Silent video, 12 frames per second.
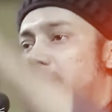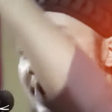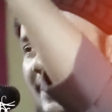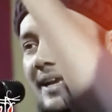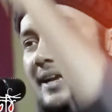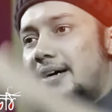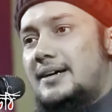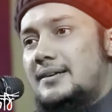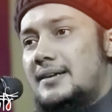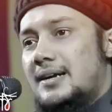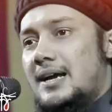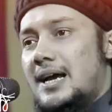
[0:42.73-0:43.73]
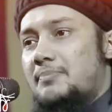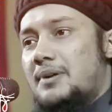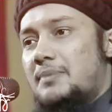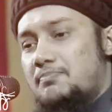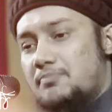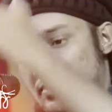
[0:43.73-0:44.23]
পলিটিক্যাল লিডার
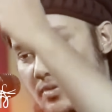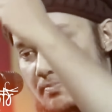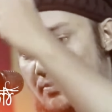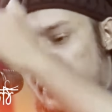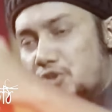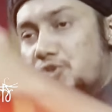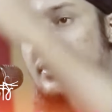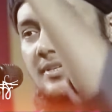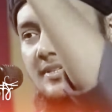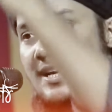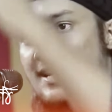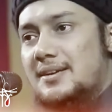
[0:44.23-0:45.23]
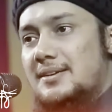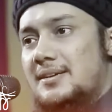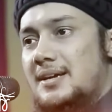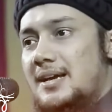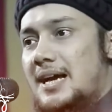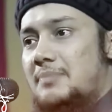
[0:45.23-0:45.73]
আপনার প্রশাসনের স্যার
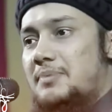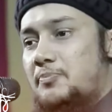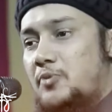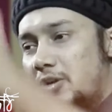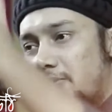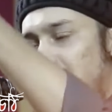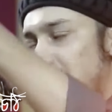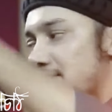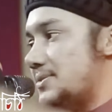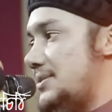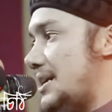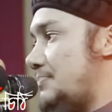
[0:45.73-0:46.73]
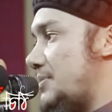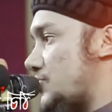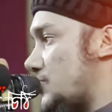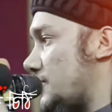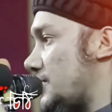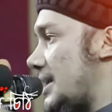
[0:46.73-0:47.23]
আপনার পরিবারের স্ত্রী
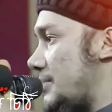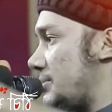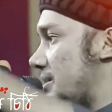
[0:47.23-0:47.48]
আপনার সন্তান